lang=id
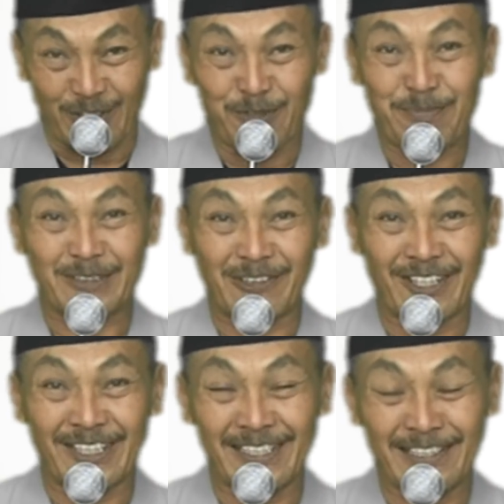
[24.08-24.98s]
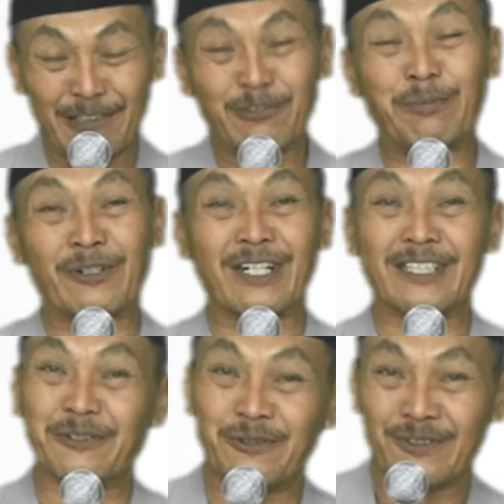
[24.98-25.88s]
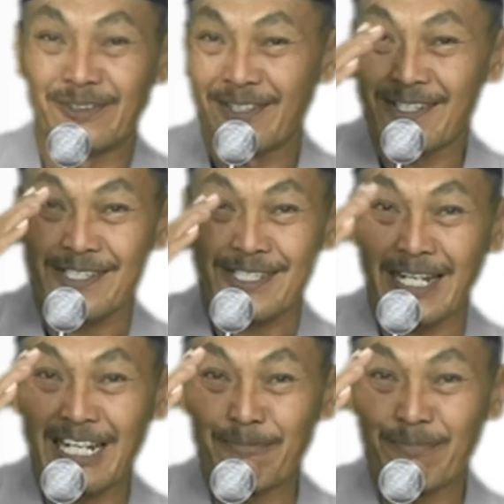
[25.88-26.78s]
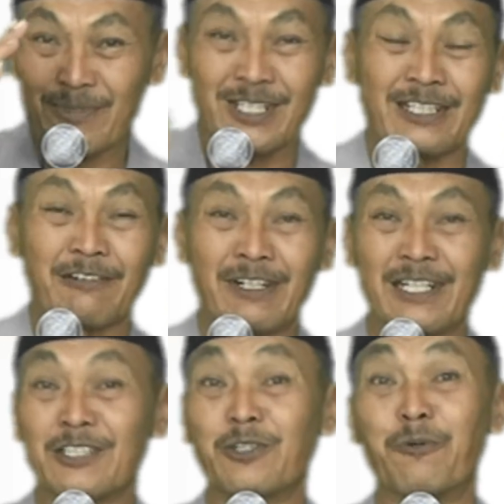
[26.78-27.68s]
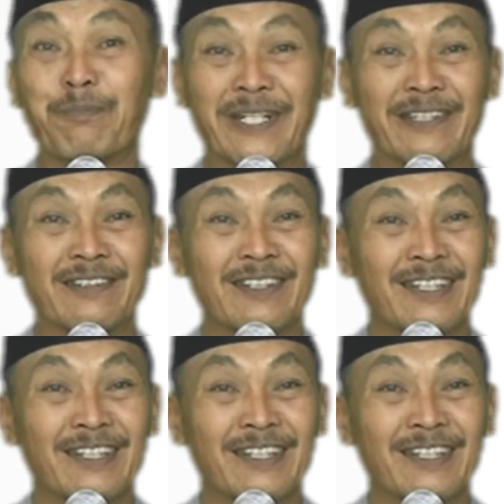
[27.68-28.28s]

warahmatullahi wabarakatuh Salam seger waras Om Ben